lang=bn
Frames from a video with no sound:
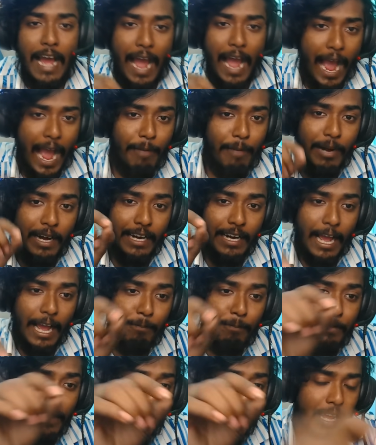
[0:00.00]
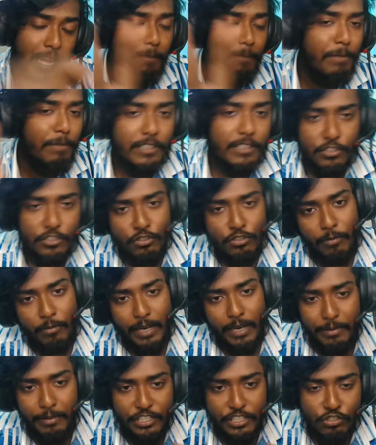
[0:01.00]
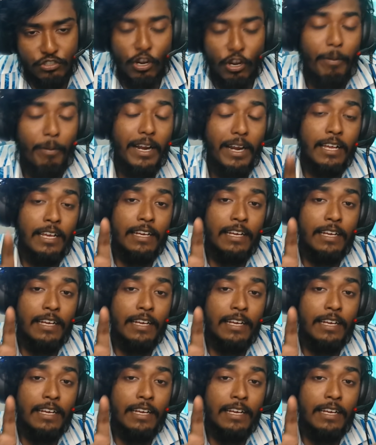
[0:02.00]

আমার আপনার আপনাদের সবার আমাদের সবার